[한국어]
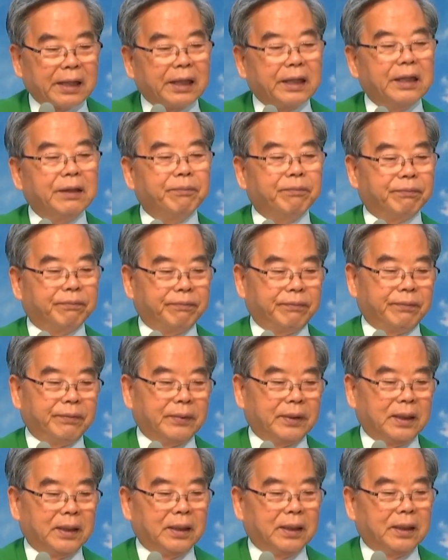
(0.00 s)
하나님
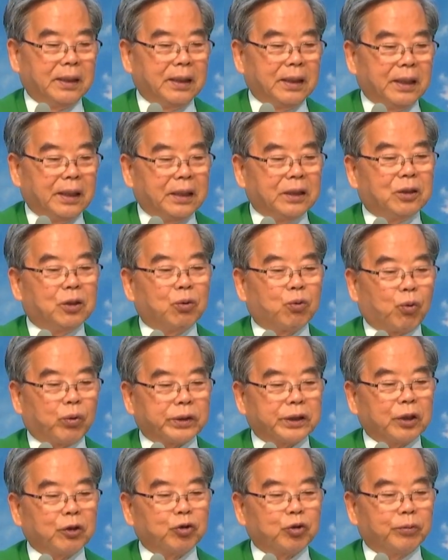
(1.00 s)
이들
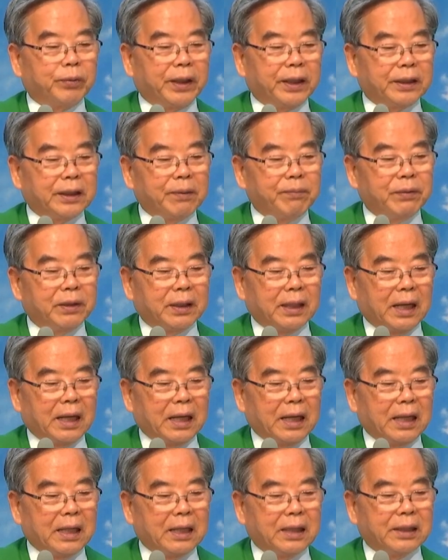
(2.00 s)
고생 좀 해야
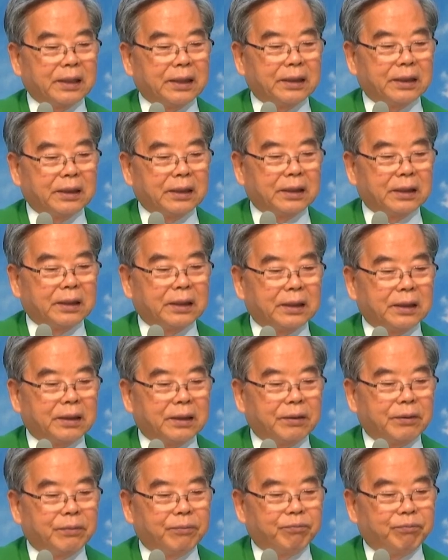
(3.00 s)
됩니다.
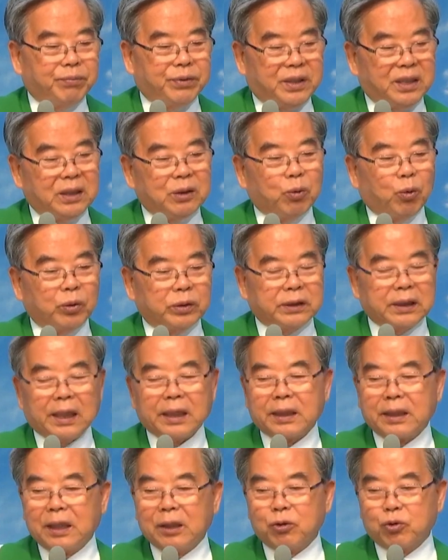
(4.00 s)
비
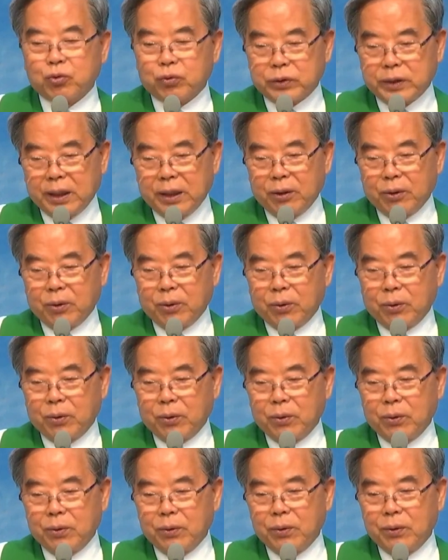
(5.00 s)
오지 않게
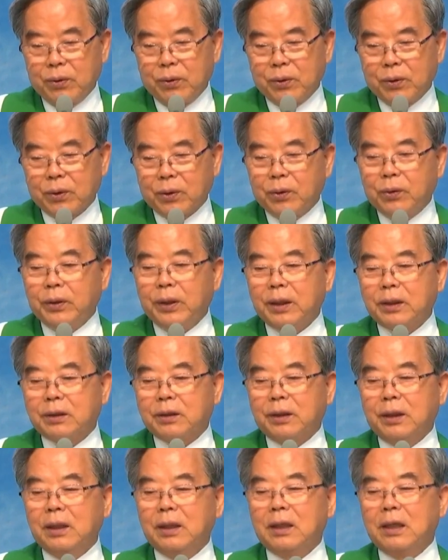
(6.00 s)
해주세요.
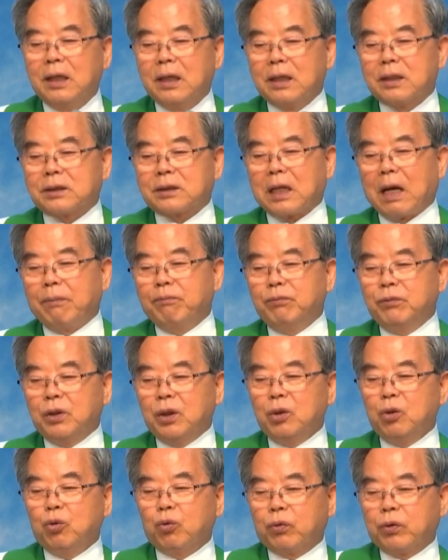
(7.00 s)
그랬더니
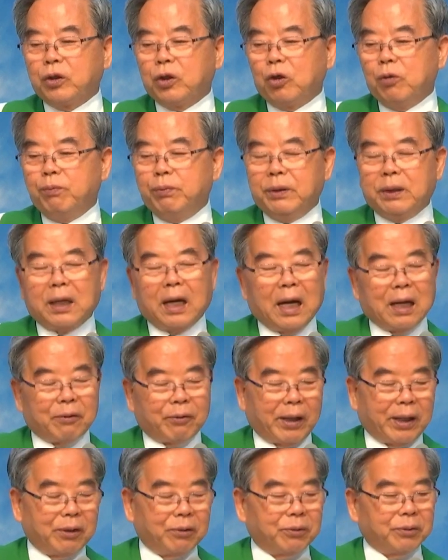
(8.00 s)
3년 6개월 비가
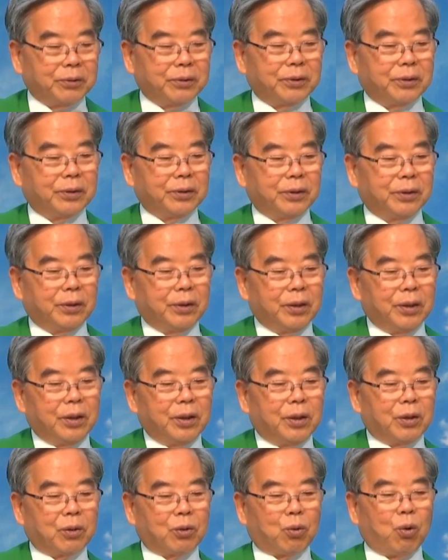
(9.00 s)
안 와요.
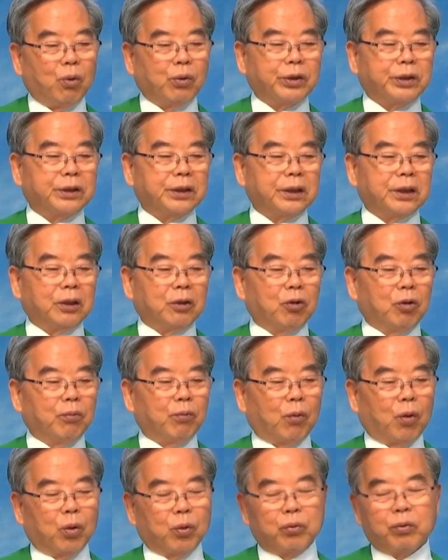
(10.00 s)

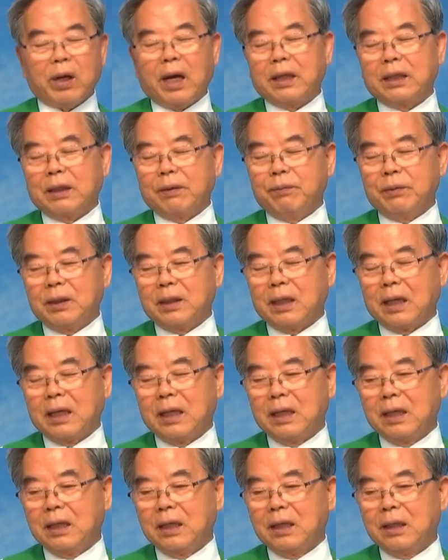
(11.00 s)
곡식이고 모두가 안 됩니다.